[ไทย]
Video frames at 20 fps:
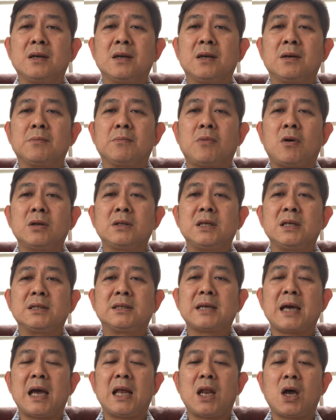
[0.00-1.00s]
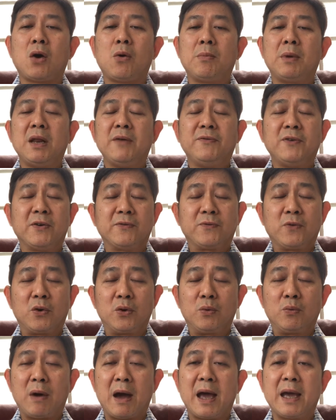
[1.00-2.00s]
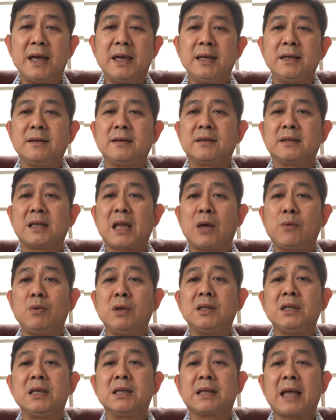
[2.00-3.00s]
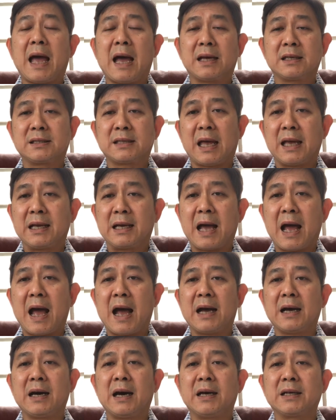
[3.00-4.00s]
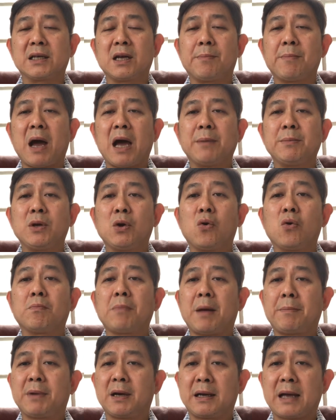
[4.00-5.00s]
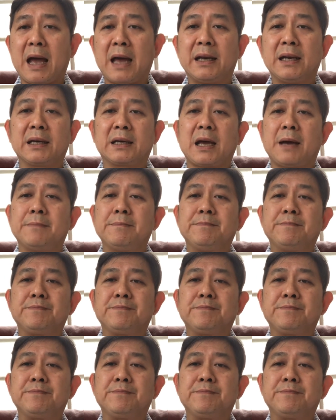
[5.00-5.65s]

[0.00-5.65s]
เพราะจิตใจเราไม่ได้ฝึกฝนไว้ในวิถีทางสายกลางอริยมรรคมีองค์8ประการนะครับ